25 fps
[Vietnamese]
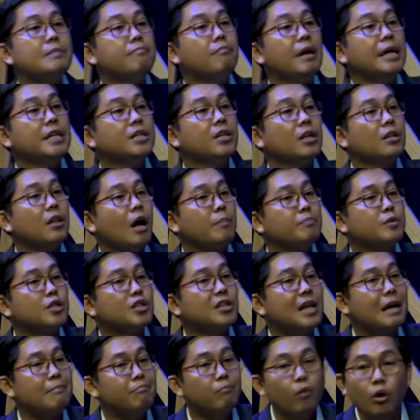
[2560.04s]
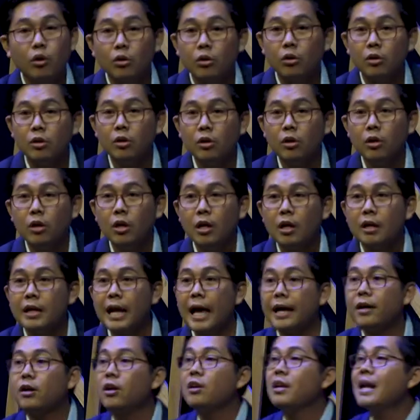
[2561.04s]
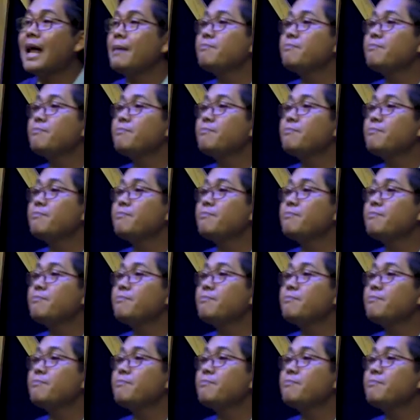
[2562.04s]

pí bay từng đập năm môn đại còn